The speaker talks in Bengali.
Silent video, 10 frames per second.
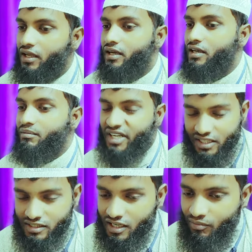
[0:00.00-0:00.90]
একটা
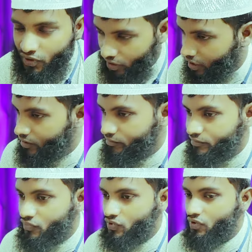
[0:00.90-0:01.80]
মাদ্রাসায় পড়াই
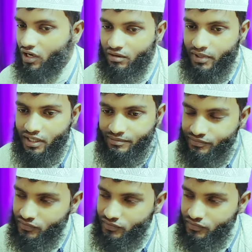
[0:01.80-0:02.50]
আচ্ছা সকালবেলা